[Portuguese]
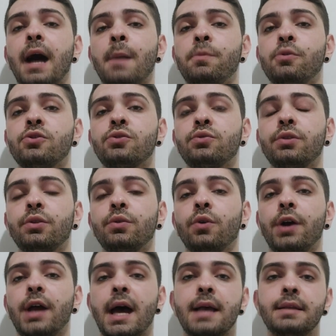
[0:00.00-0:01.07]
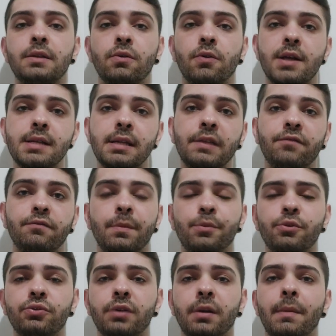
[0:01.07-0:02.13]
A postura do Goiás, né? O Goiás ele teve
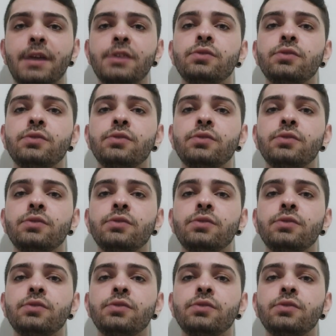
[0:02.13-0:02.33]
uma postura